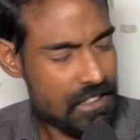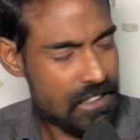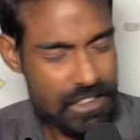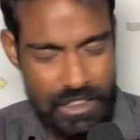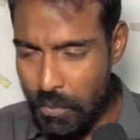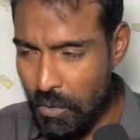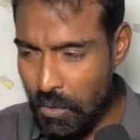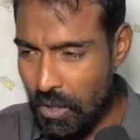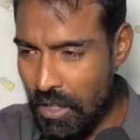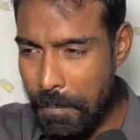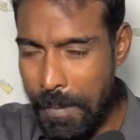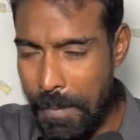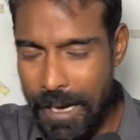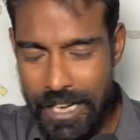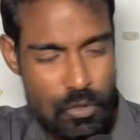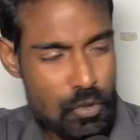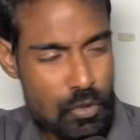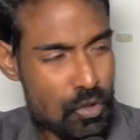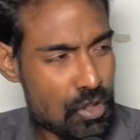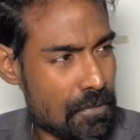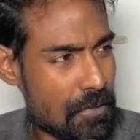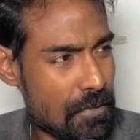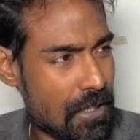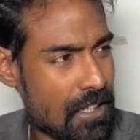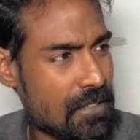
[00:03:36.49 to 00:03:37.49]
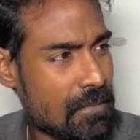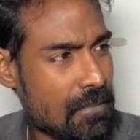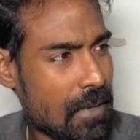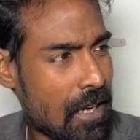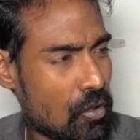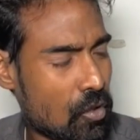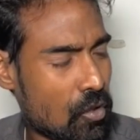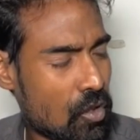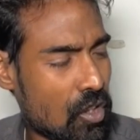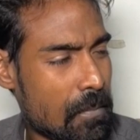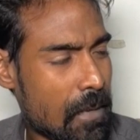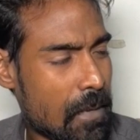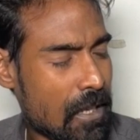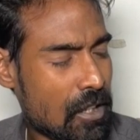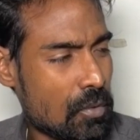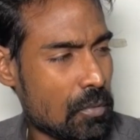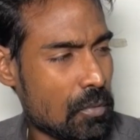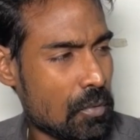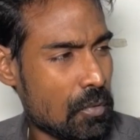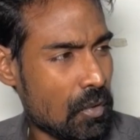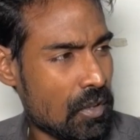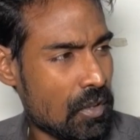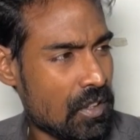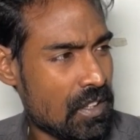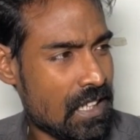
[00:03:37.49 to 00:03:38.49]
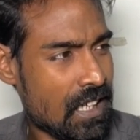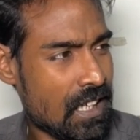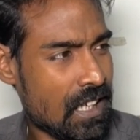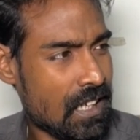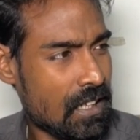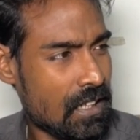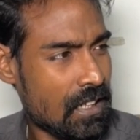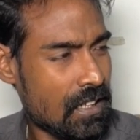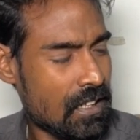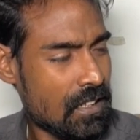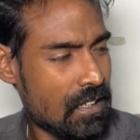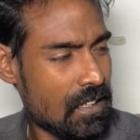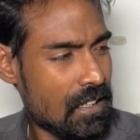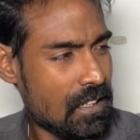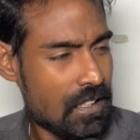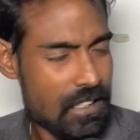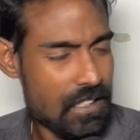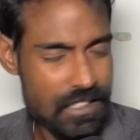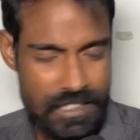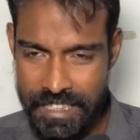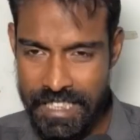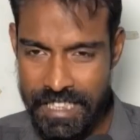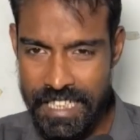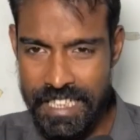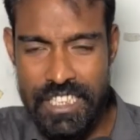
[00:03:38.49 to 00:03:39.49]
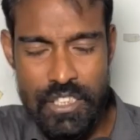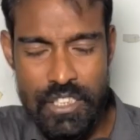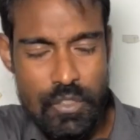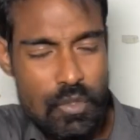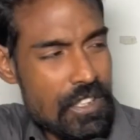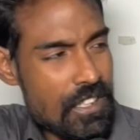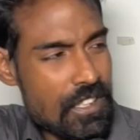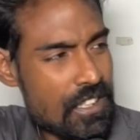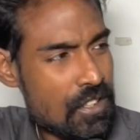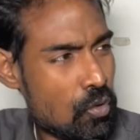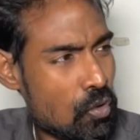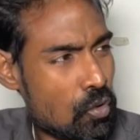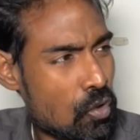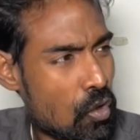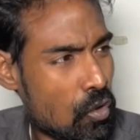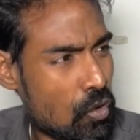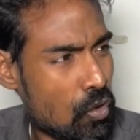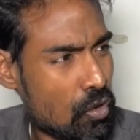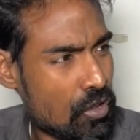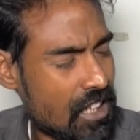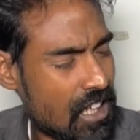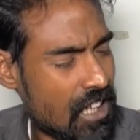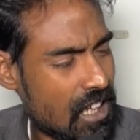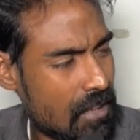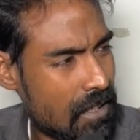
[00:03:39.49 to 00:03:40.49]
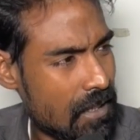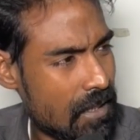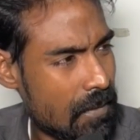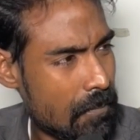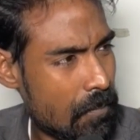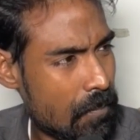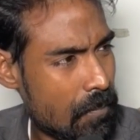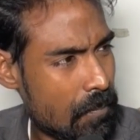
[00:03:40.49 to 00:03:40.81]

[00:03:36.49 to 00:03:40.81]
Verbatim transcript: জীবনে পাশ করতে পারেনি ভালো করে মাধ্যমিক পরীক্ষা সে কি করে কোন অঙ্ক শেখাবে